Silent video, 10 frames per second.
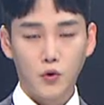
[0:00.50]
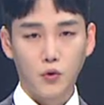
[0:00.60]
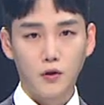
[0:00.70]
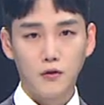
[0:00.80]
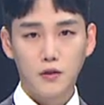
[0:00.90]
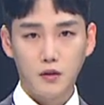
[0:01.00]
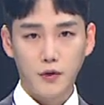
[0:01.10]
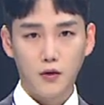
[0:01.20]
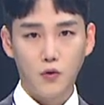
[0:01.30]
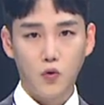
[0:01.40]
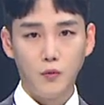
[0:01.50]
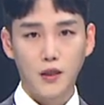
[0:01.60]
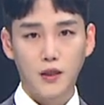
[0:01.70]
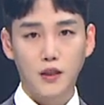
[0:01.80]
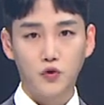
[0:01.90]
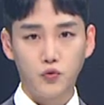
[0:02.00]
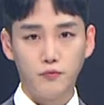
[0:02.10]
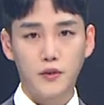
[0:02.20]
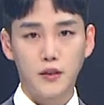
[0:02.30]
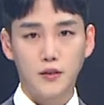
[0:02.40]
교권 침해로 고민하다
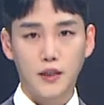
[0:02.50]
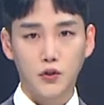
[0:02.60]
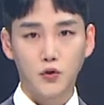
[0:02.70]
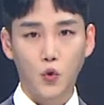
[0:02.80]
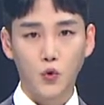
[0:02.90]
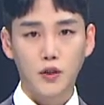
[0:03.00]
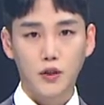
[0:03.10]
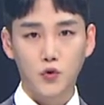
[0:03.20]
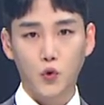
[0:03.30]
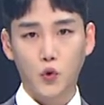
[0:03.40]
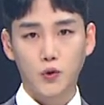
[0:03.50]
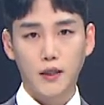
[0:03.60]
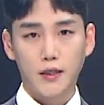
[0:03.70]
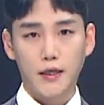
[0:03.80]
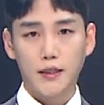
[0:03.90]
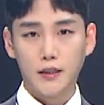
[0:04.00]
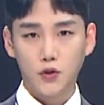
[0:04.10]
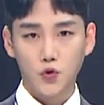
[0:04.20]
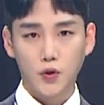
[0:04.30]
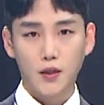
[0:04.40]
숨진 대전 용산초 교사의
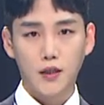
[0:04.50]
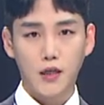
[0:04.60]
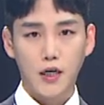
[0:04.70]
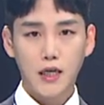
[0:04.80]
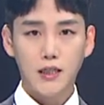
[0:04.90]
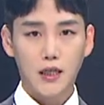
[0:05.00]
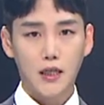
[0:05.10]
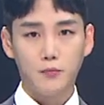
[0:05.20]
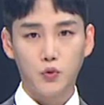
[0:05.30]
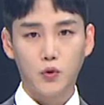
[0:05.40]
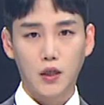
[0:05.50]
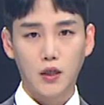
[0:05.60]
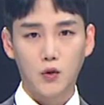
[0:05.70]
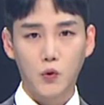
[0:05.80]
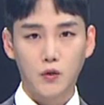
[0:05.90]
일주기가 한 달 앞으로 다가온